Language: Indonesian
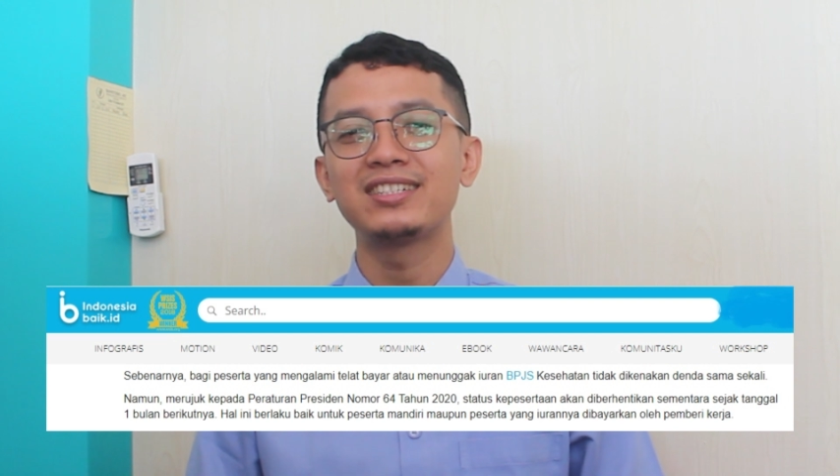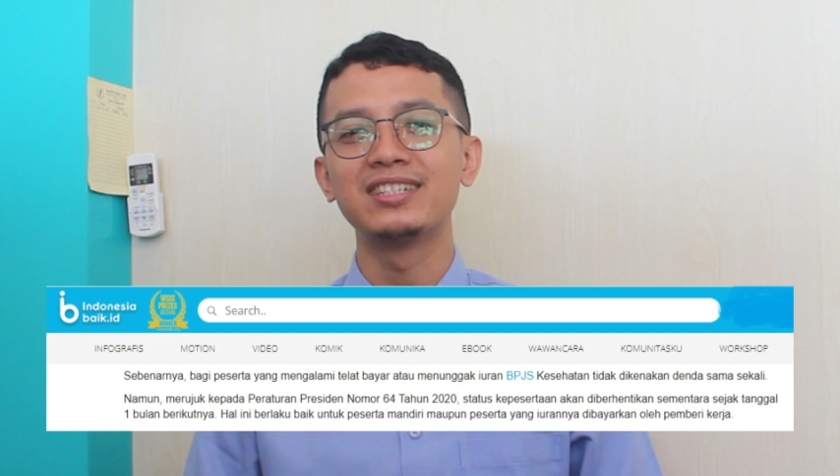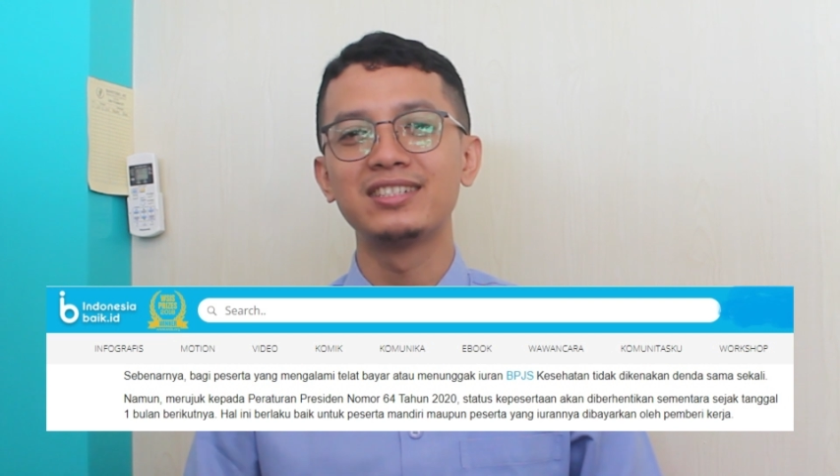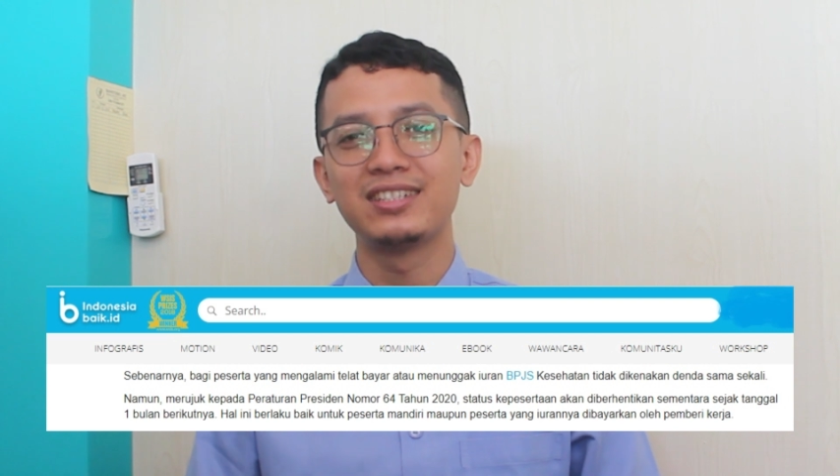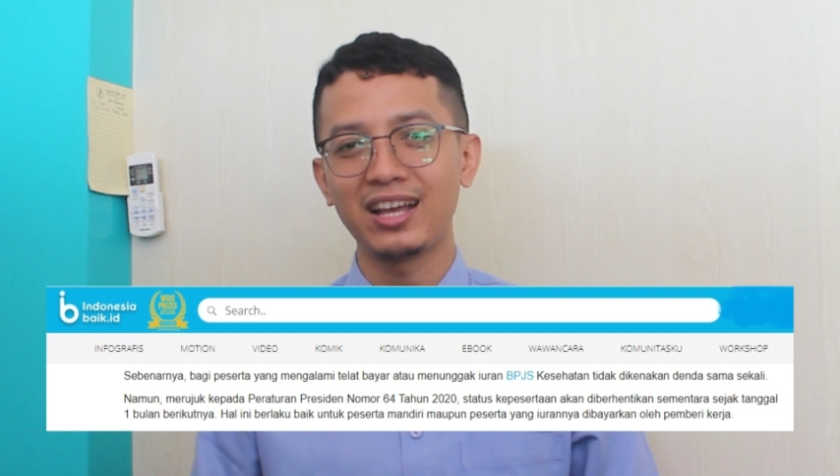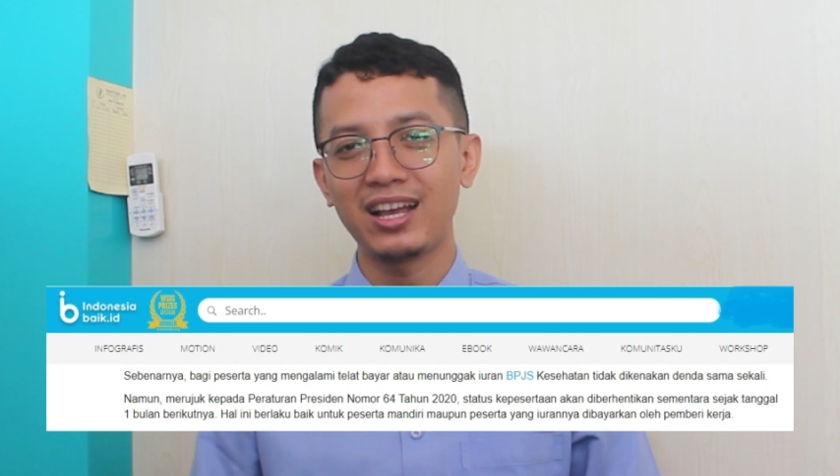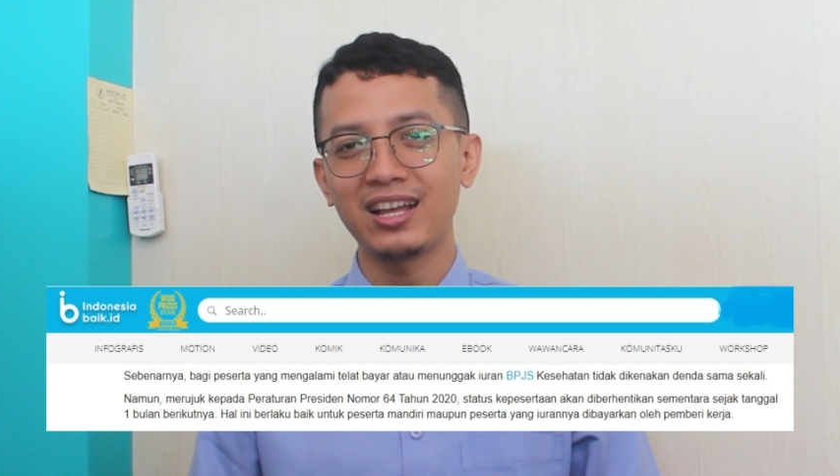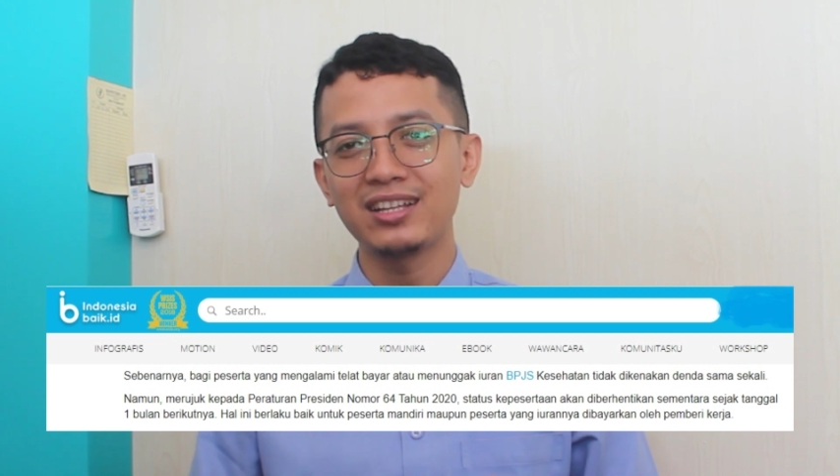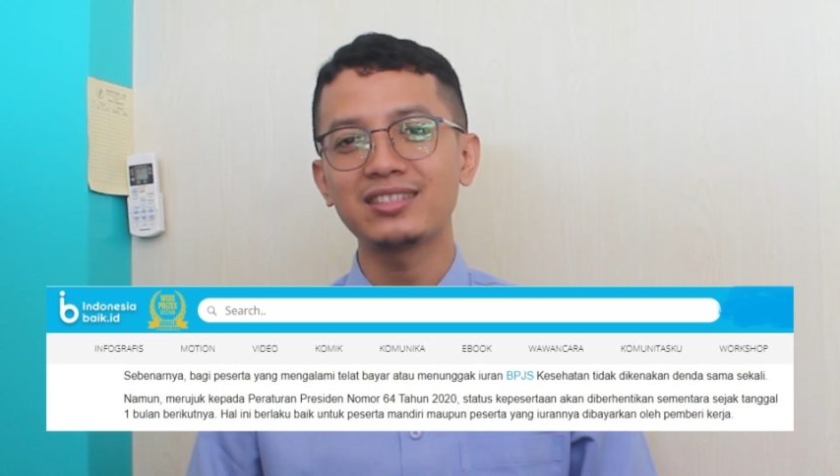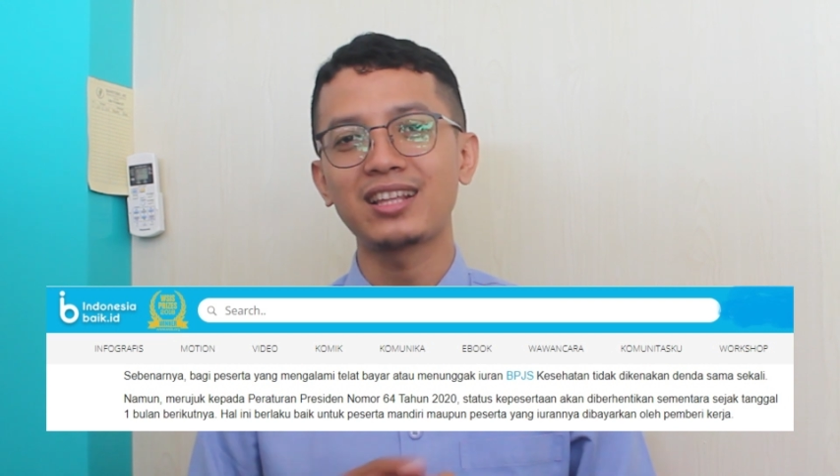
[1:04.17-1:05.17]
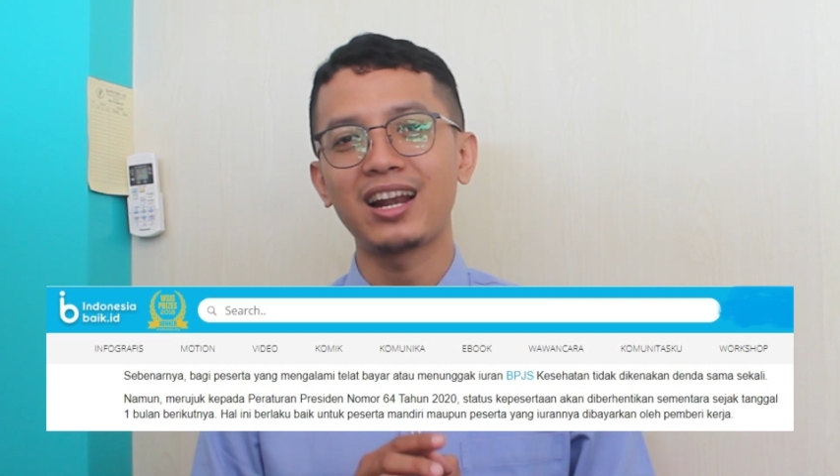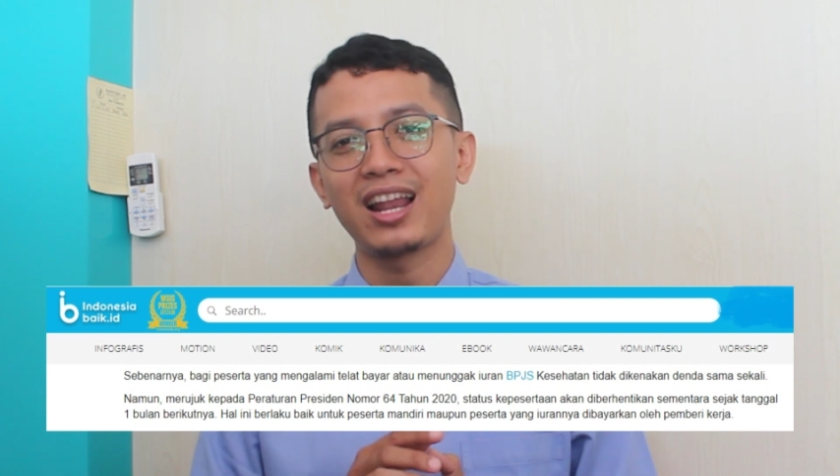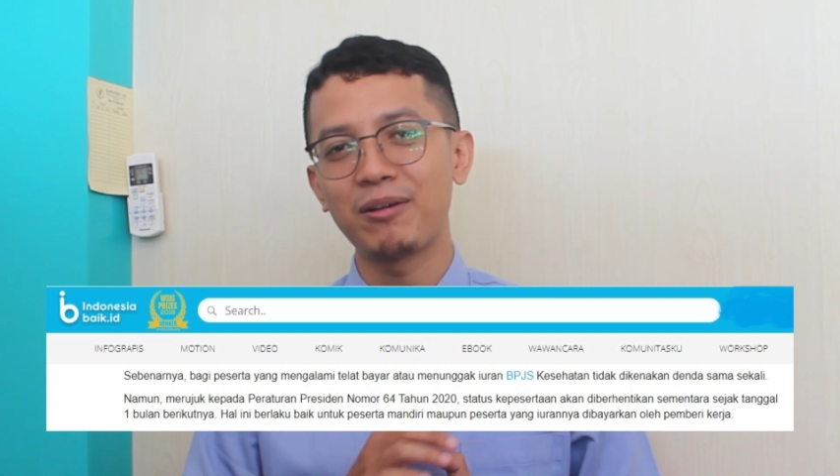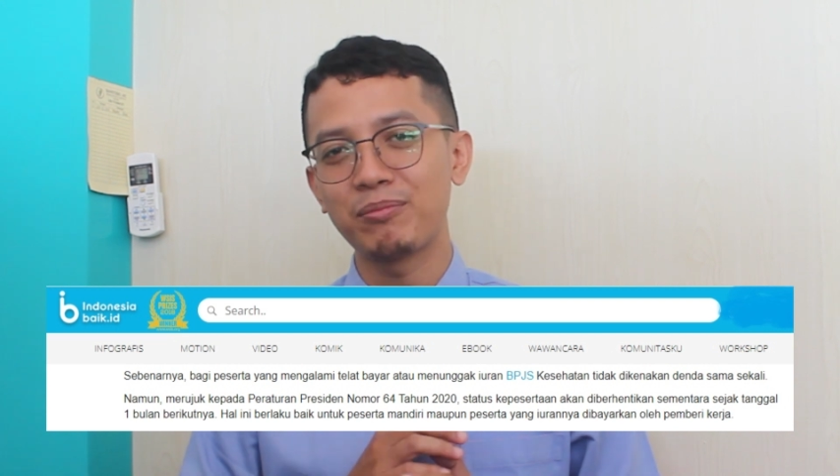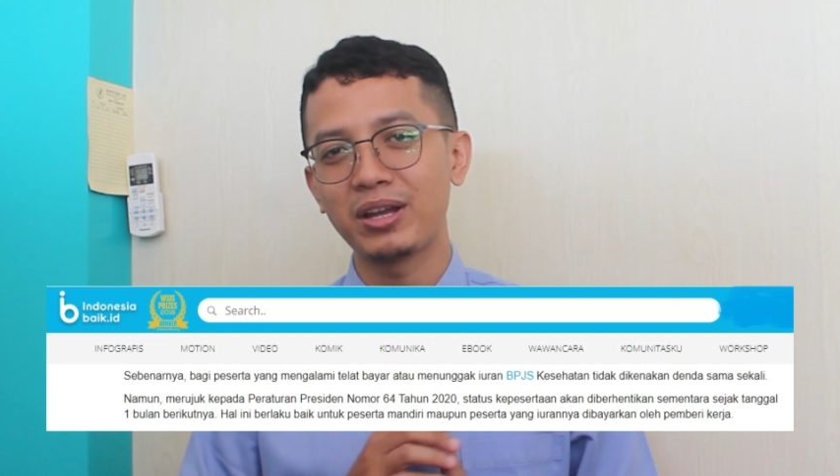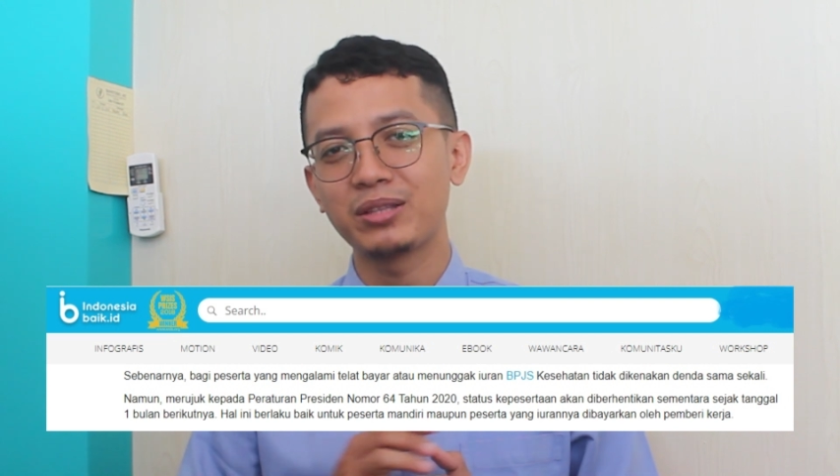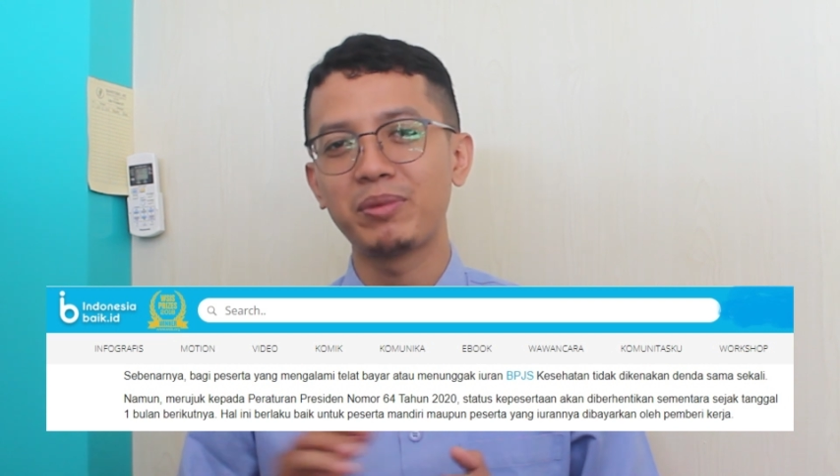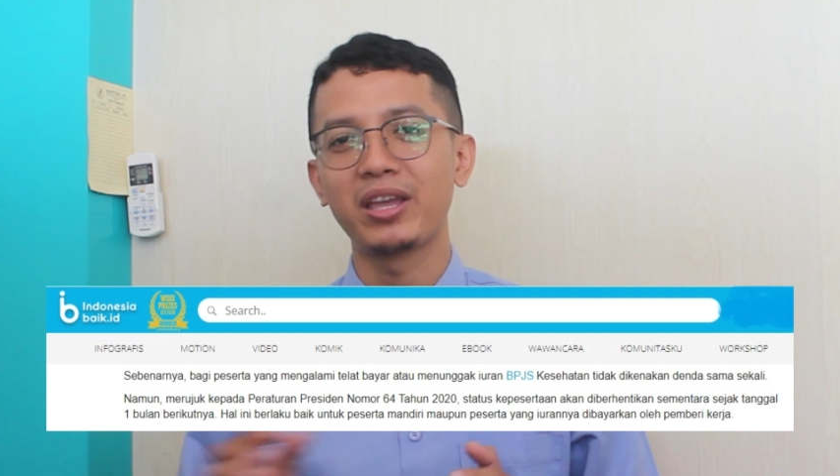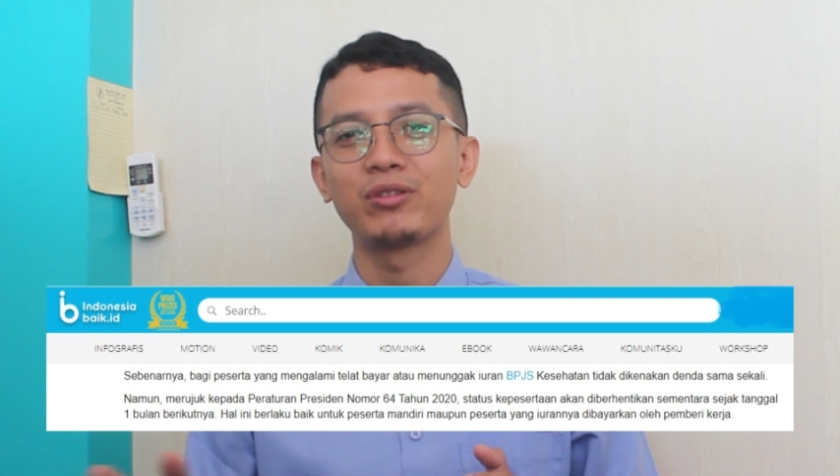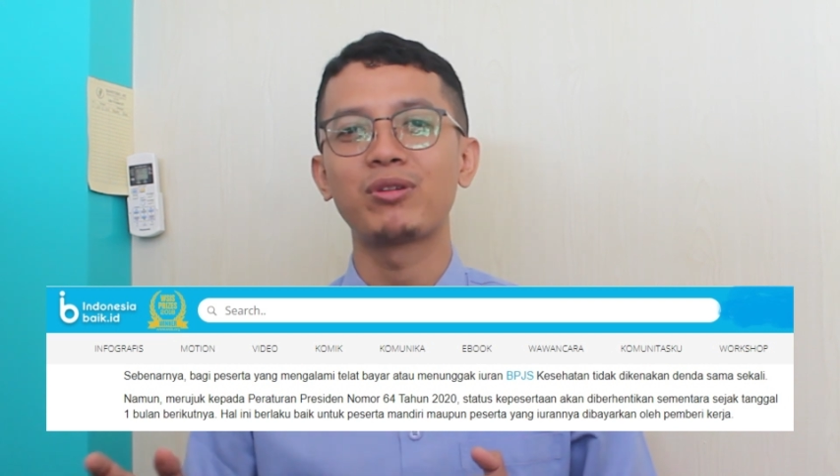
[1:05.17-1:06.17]
denda
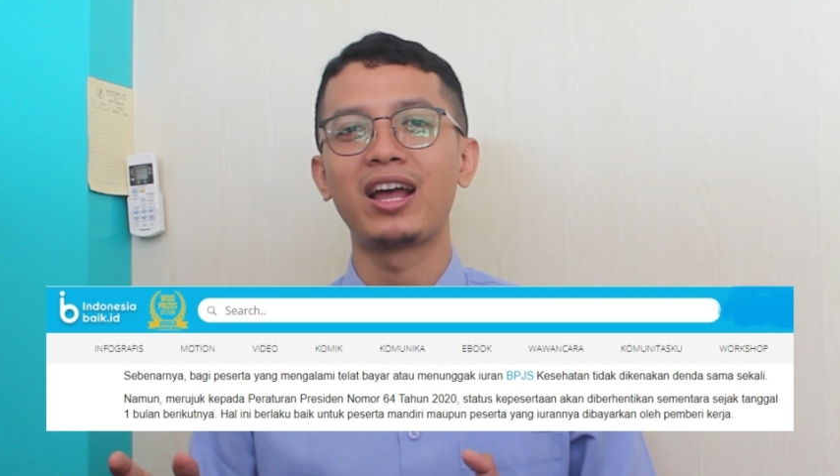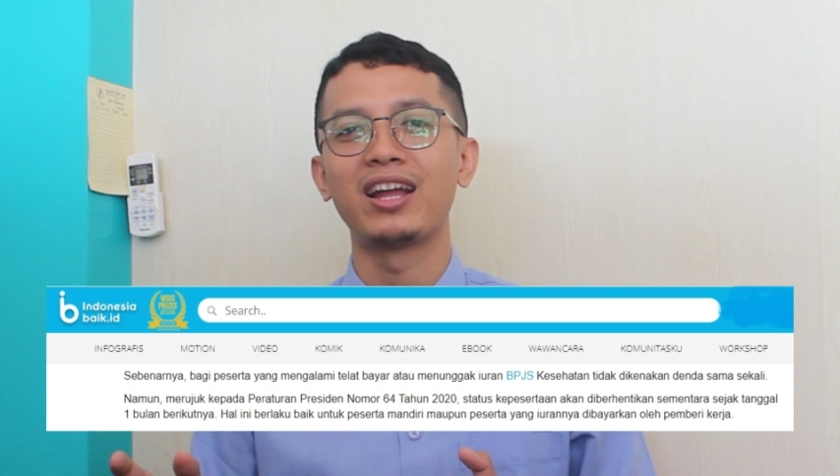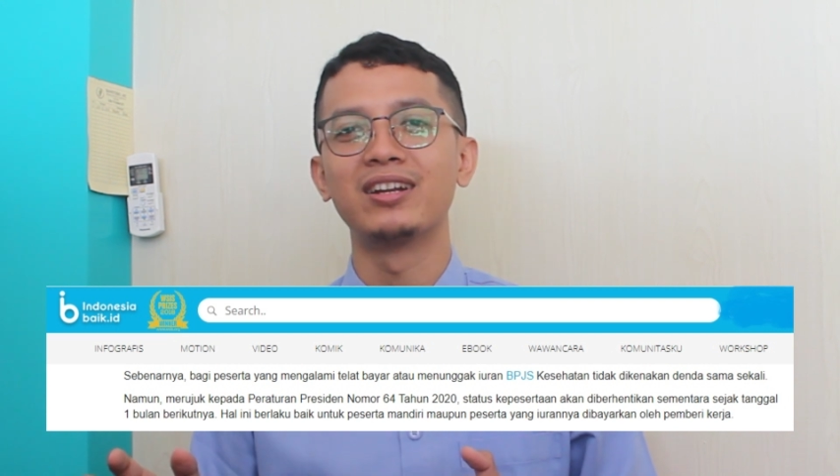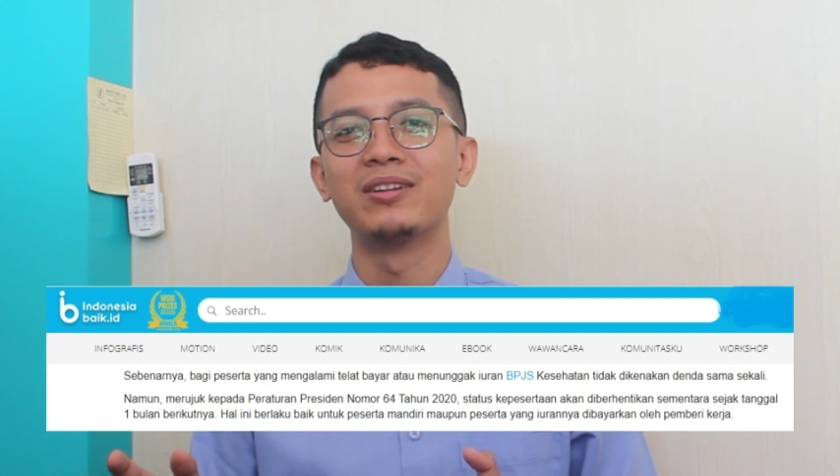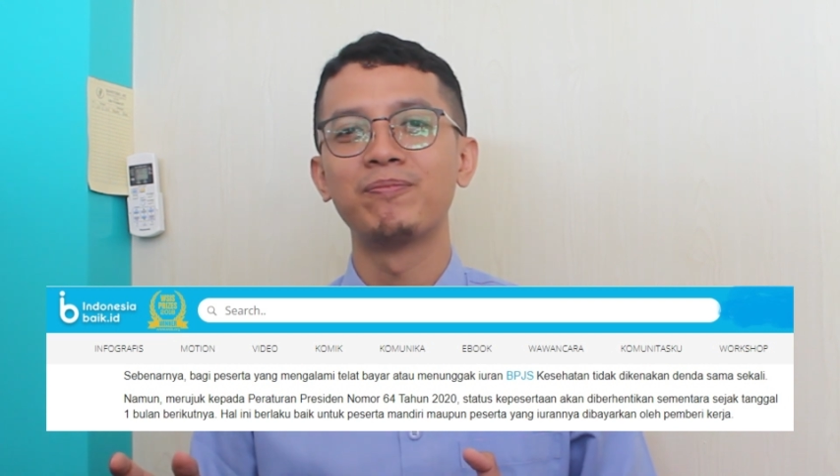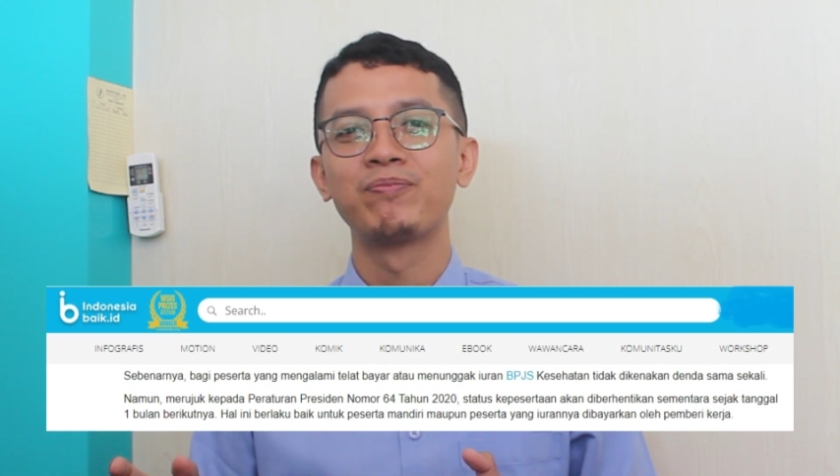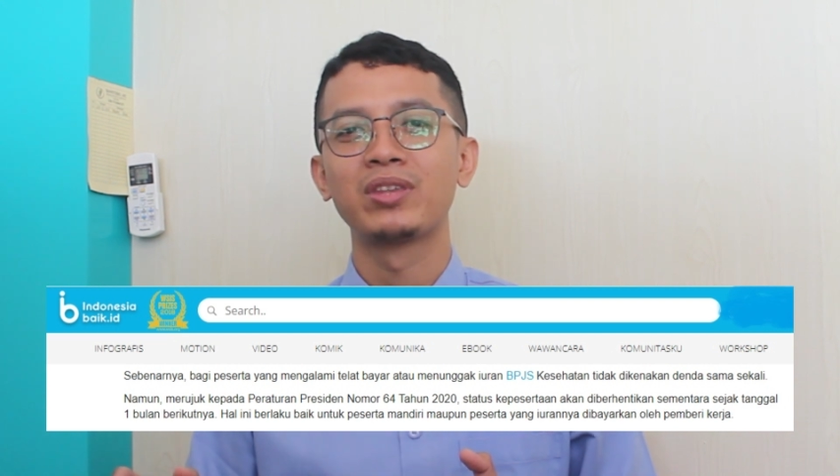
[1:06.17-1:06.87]
terlambat bayaran